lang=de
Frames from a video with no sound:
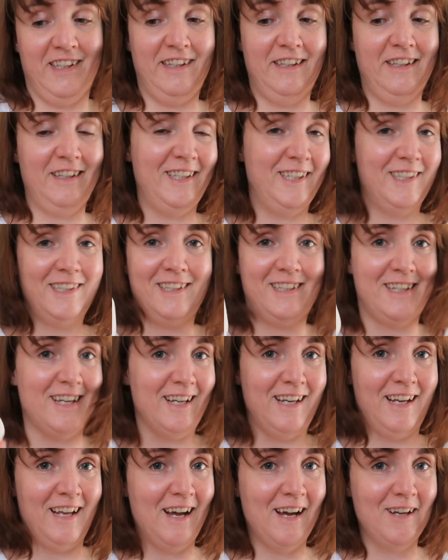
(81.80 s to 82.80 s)
wie,
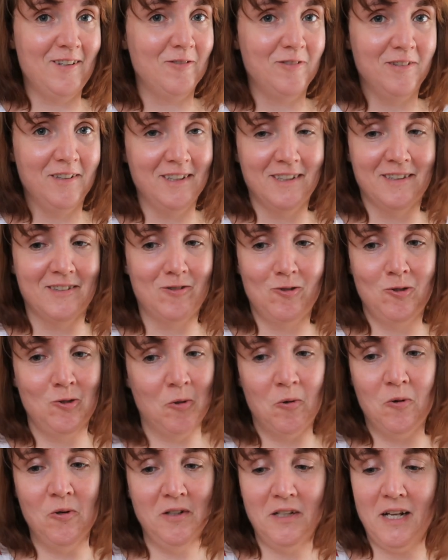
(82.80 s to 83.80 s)
keine Ahnung, ein
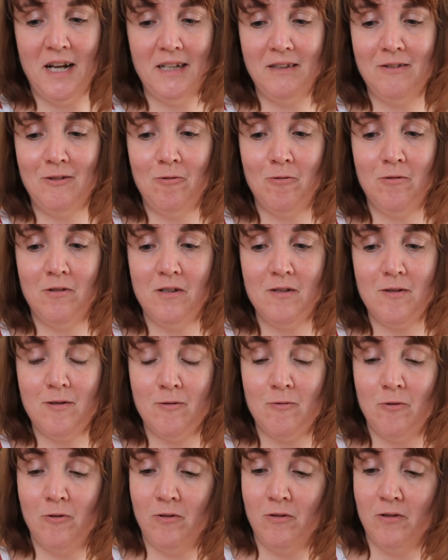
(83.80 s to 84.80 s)
Donut oder
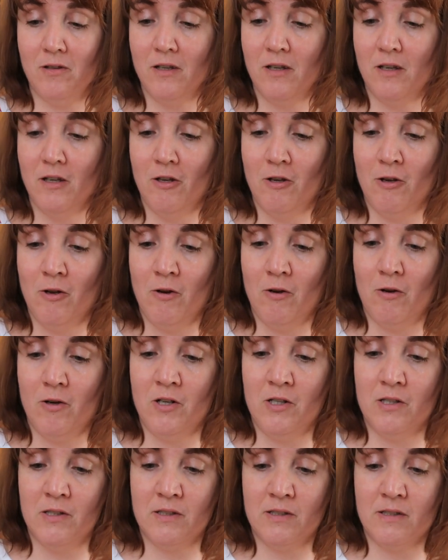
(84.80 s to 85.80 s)
so.
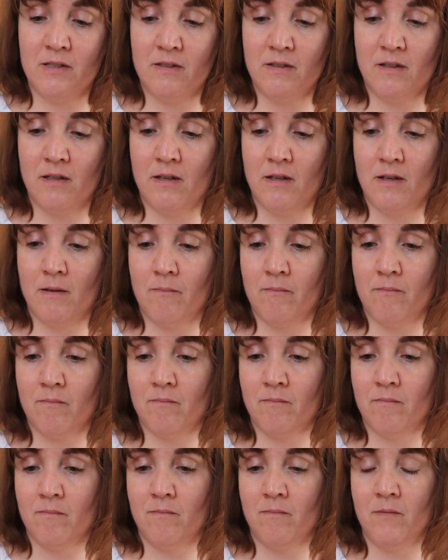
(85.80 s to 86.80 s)
Und
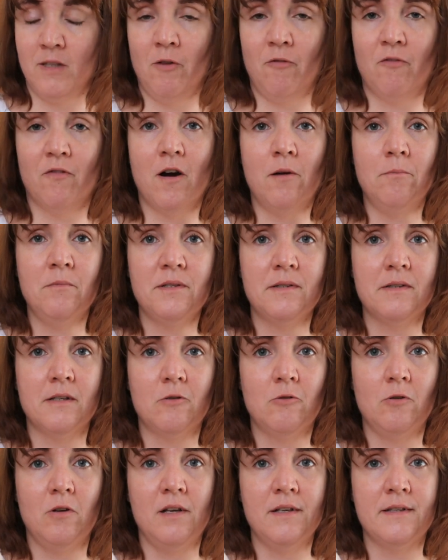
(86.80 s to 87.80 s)
ähm, die Form ist
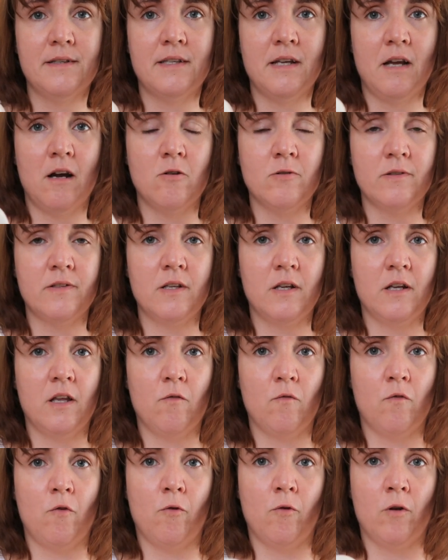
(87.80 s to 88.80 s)
natürlich sehr
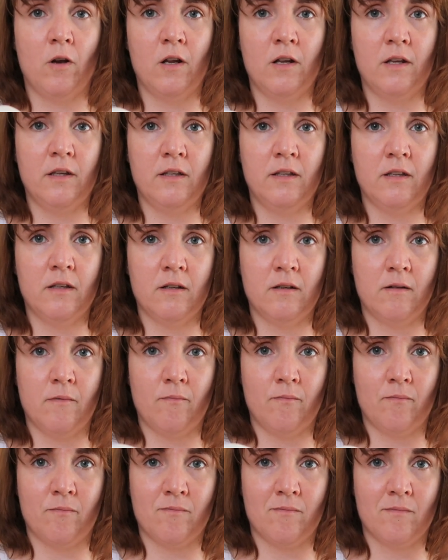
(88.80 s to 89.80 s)
außergewöhnlich.
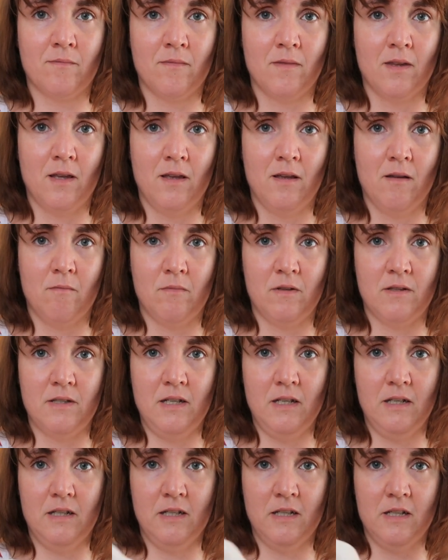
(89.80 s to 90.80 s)
Ähm, man
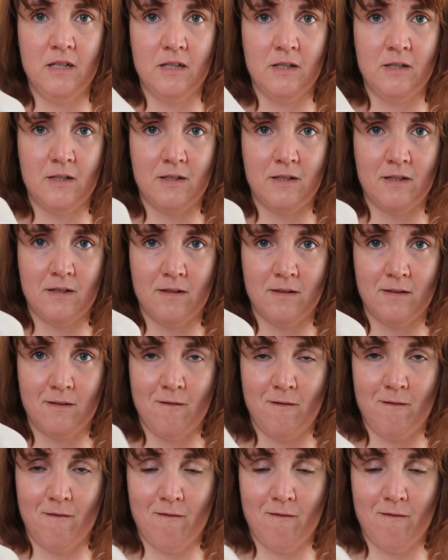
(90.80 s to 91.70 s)
sieht, die ist